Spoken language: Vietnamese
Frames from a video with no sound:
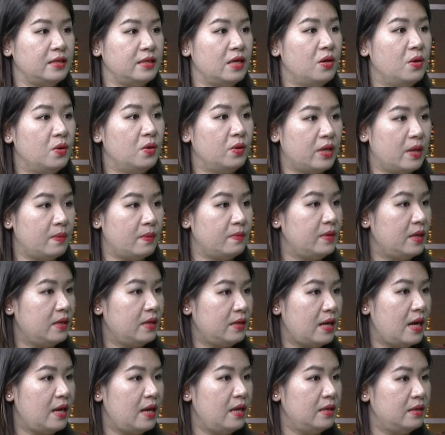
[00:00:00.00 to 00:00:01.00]
hội cập nhật
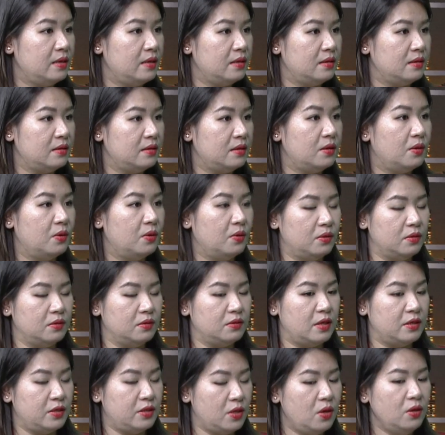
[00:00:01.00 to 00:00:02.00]
khá là ừ,
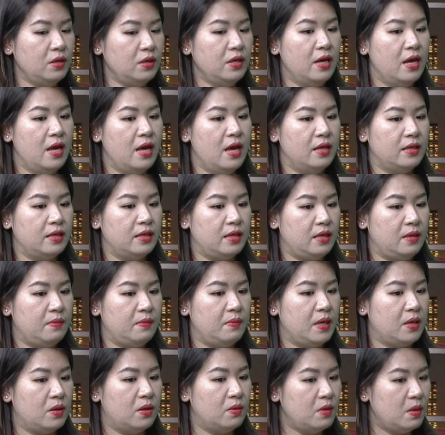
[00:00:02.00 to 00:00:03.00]
là tốt. Thì
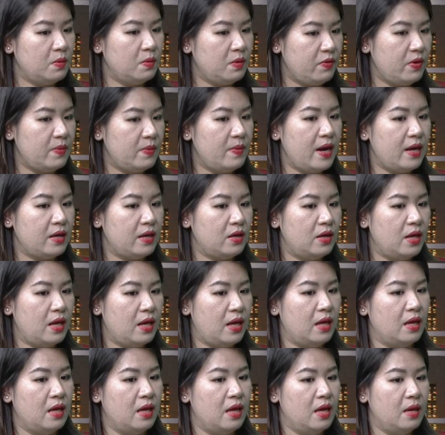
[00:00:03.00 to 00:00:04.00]
mình cũng đồng ý với bạn đó
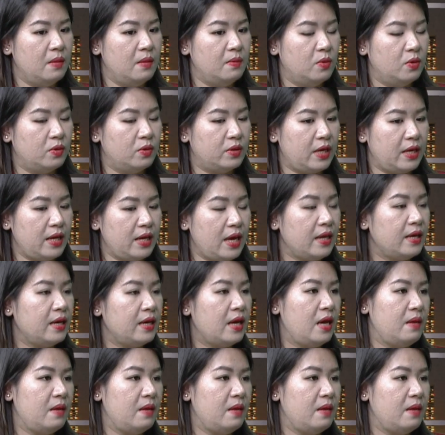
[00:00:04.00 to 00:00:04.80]
là một cái ngành nghề